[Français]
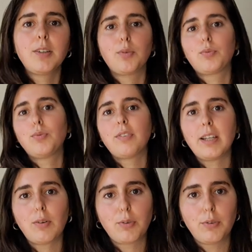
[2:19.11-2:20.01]
Donc tout
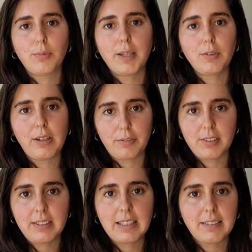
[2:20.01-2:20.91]
ça dans le domaine de la
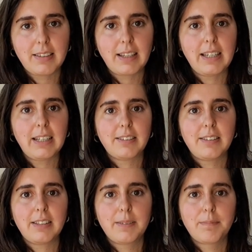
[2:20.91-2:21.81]
physique
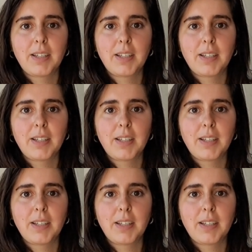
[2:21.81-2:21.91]
extragalactique.